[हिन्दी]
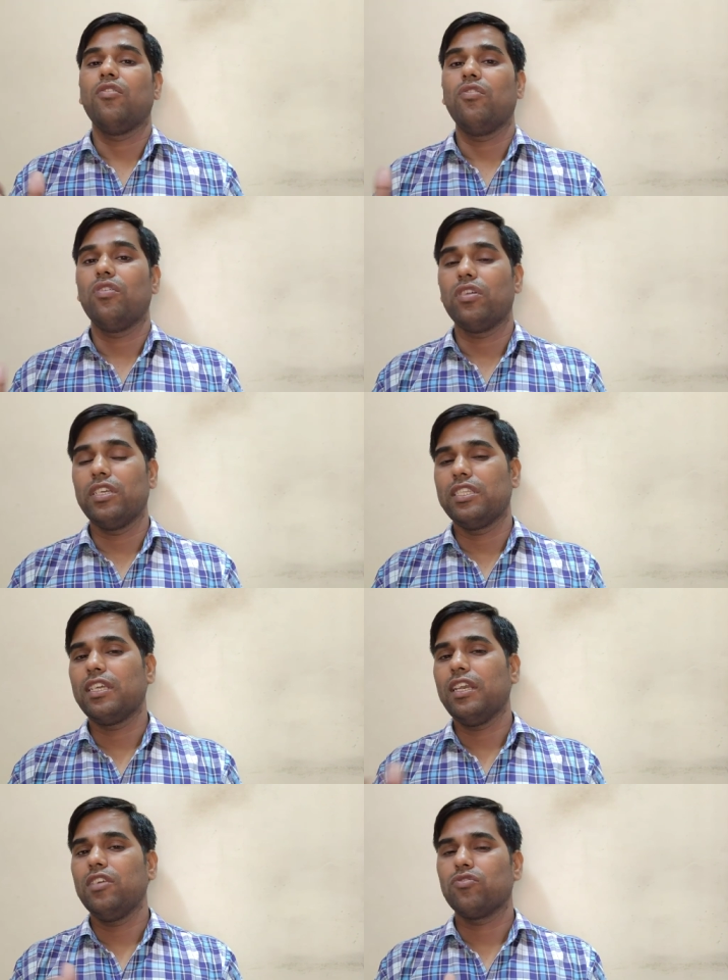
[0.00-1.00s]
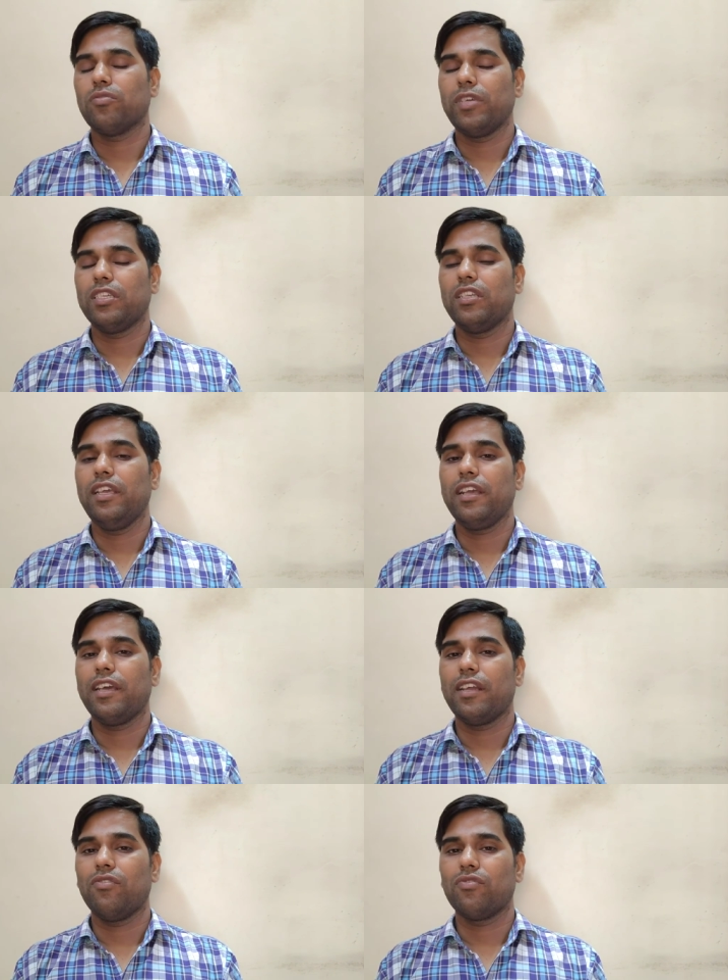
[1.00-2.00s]
और इसके लिए दोस्तों मैं इसलिए
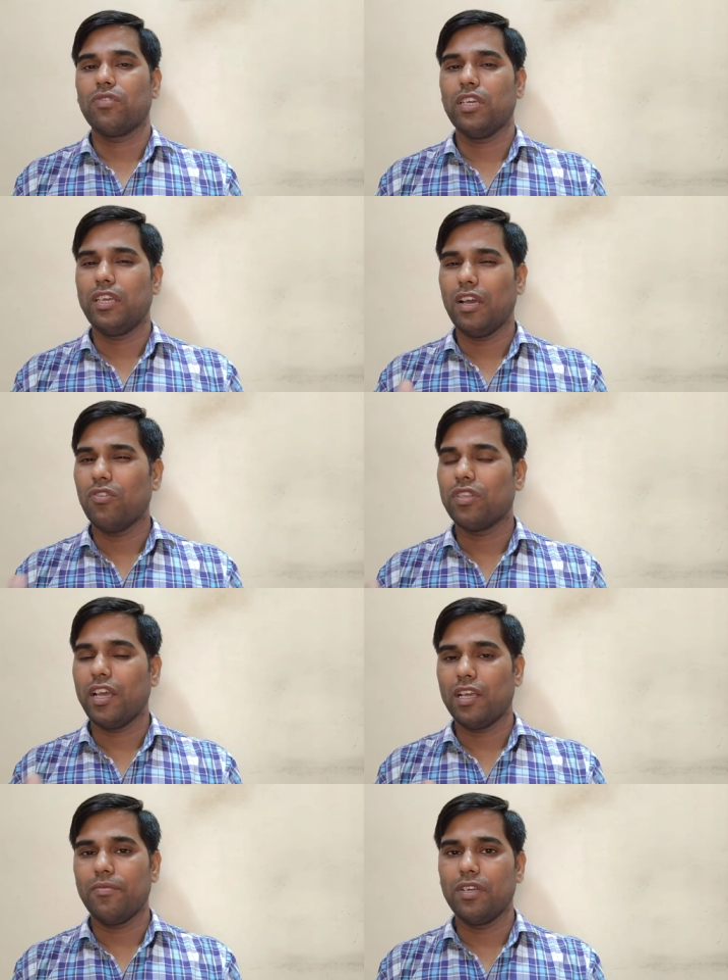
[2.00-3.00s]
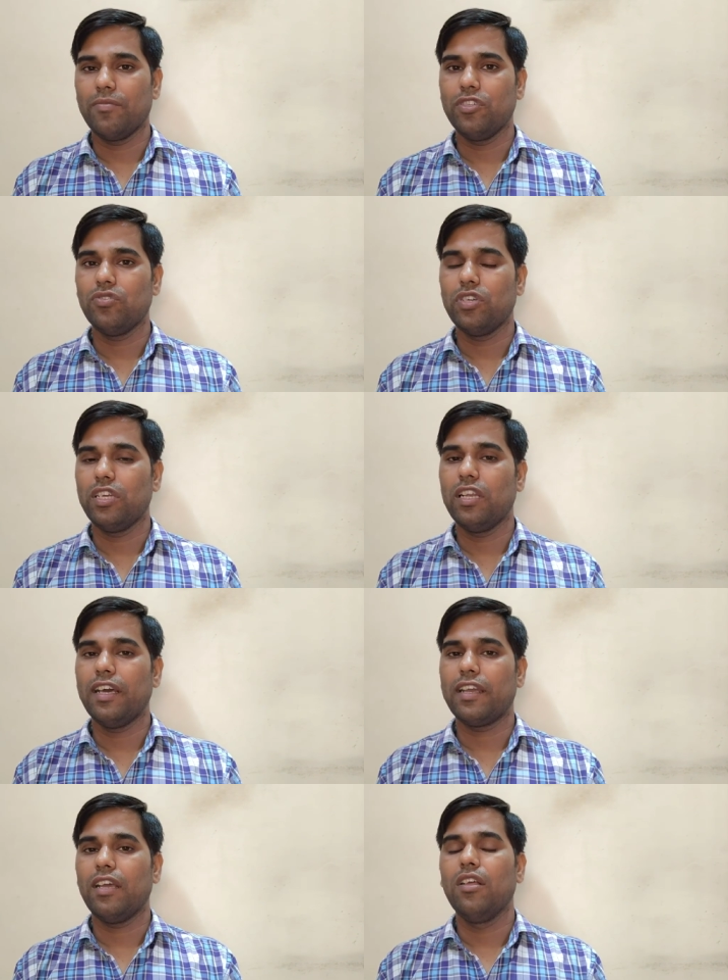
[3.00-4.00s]
कह रहा हूँ क्योंकि क्या होता है कभी कभी जो
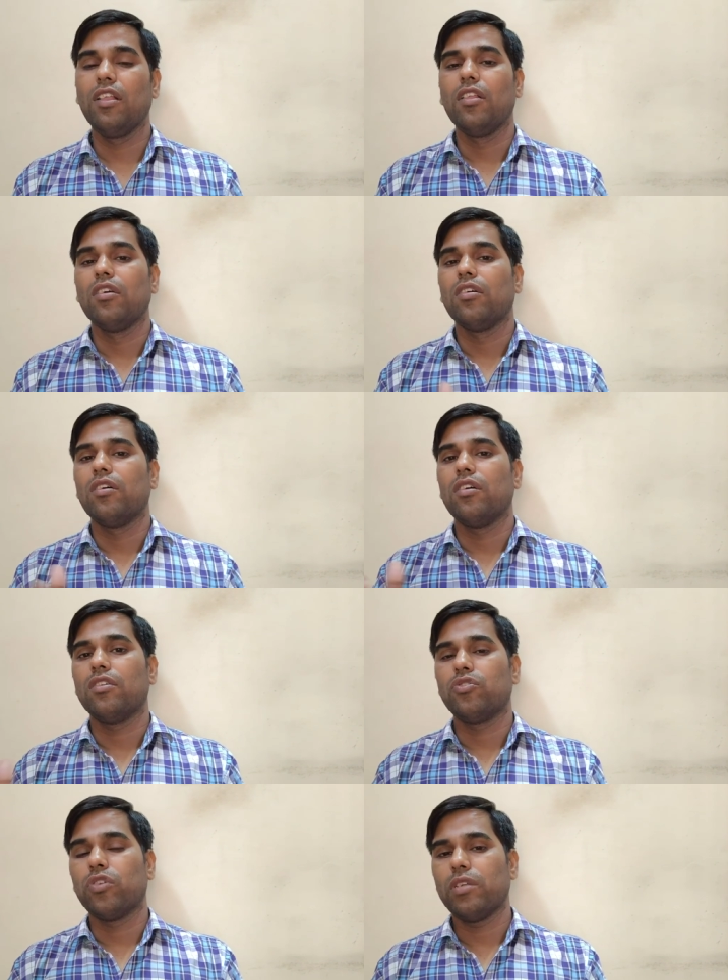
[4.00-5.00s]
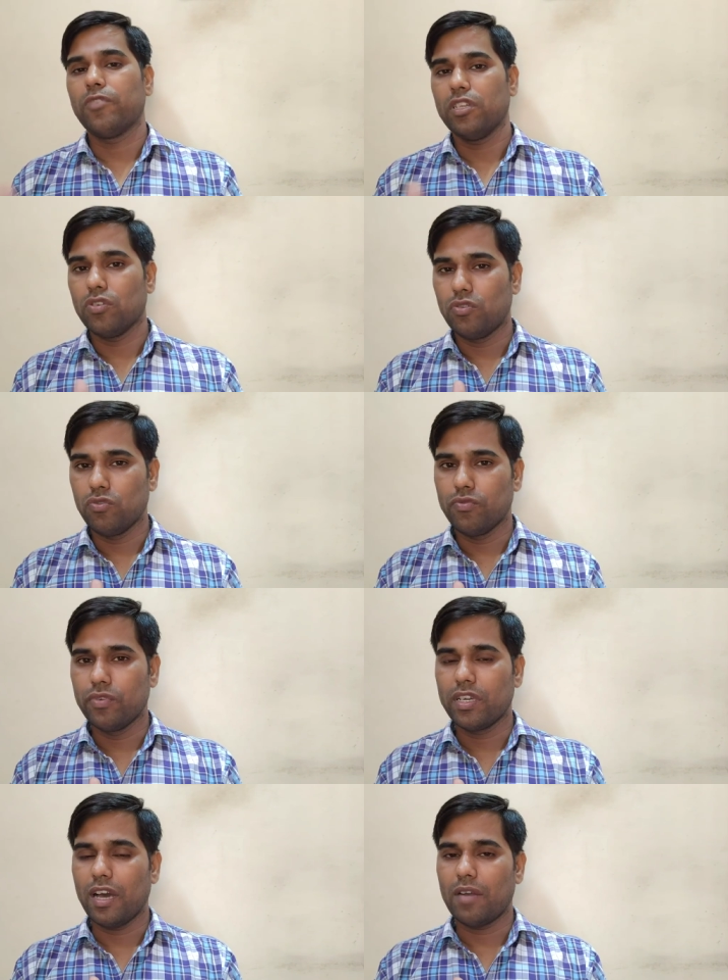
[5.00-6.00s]
डीलर है छोटी मोटी जो टूट
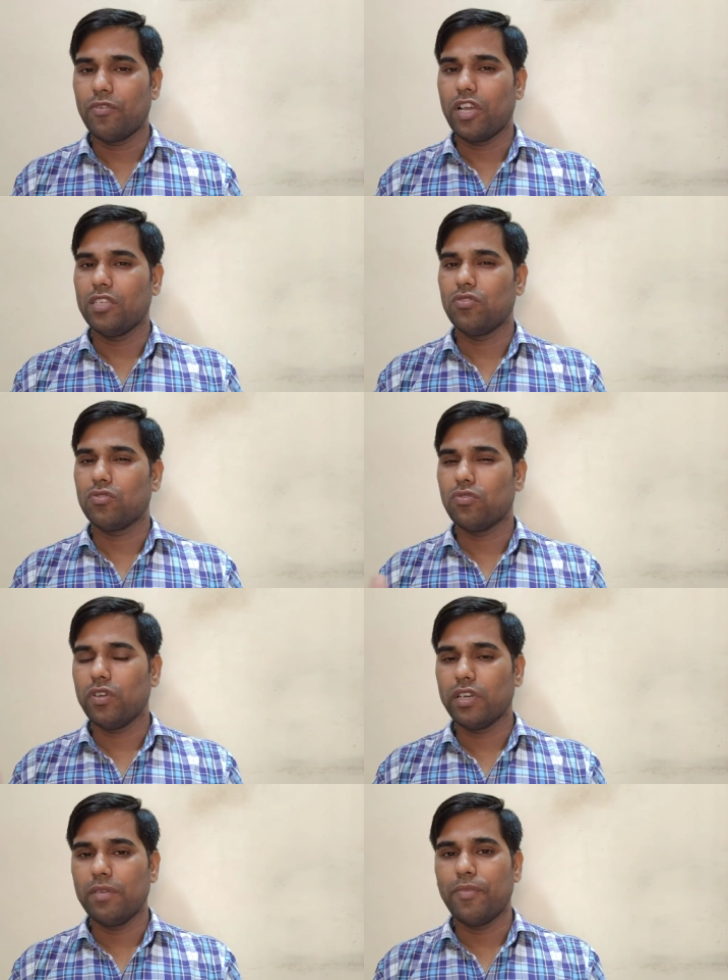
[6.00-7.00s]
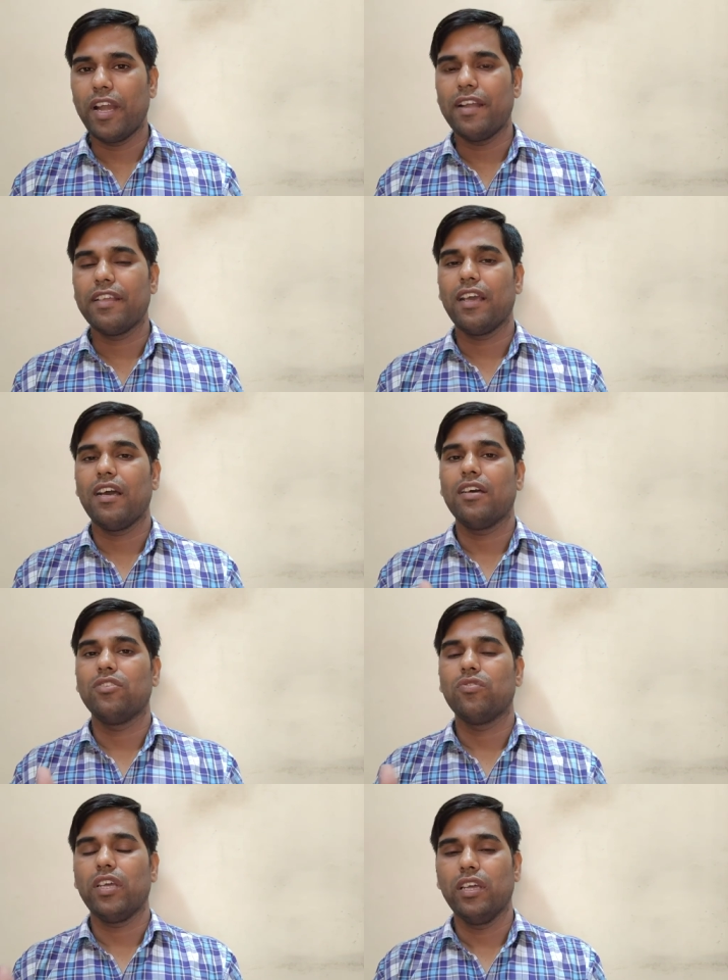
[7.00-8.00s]
फूट कार में हो जाती है तो उसको रीपेंट या
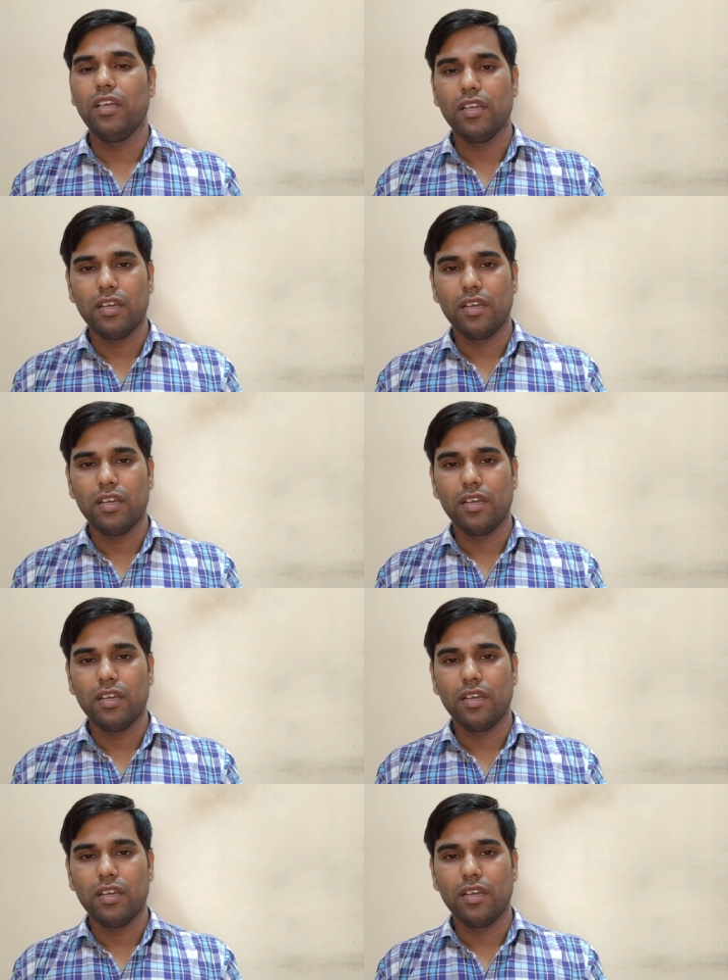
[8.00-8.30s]
जो है